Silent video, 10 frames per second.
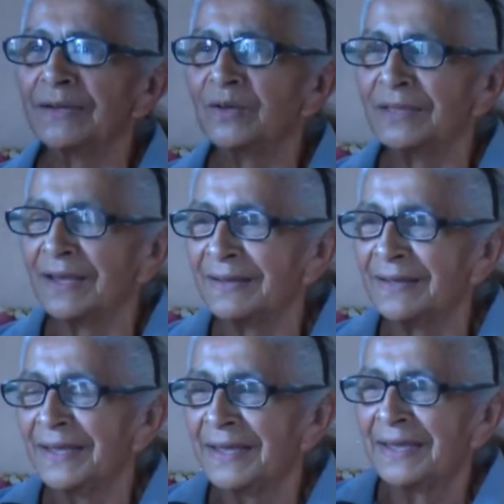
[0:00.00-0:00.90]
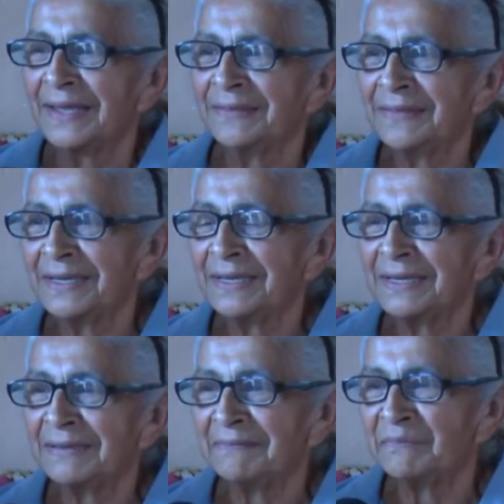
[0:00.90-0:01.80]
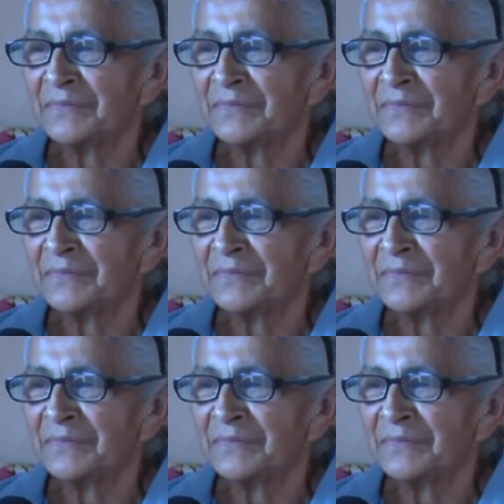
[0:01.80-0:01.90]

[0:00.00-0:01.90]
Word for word: que nos dan de,